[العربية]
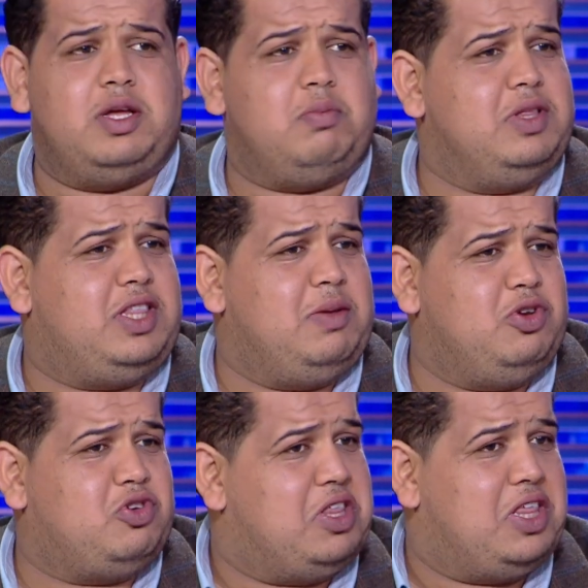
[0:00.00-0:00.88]
من
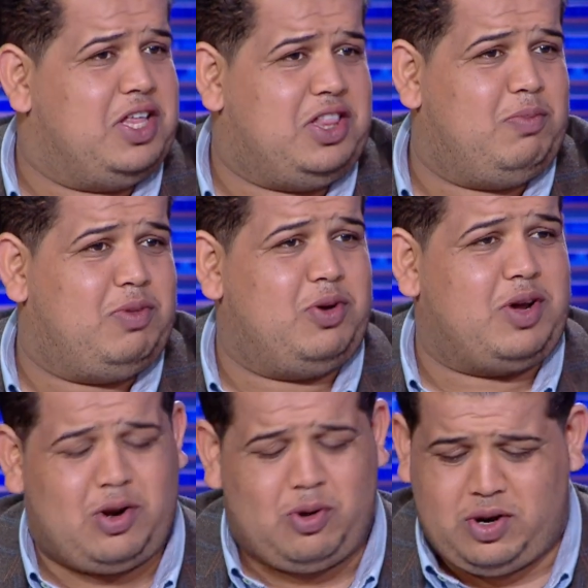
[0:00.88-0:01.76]
انتميش كذا كنت حبيت
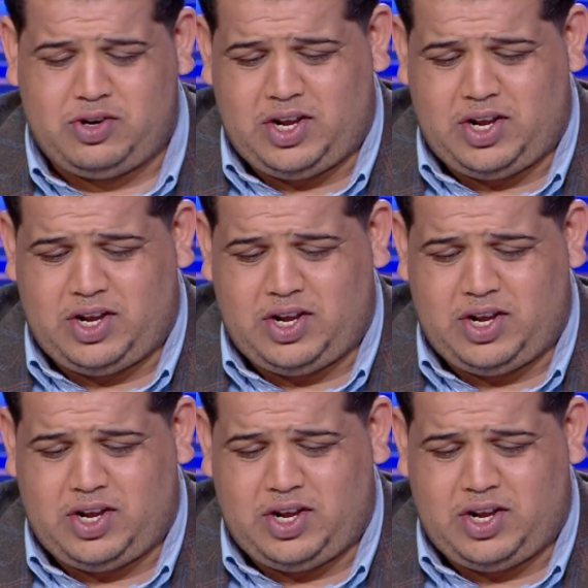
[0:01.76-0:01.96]
انا حبيت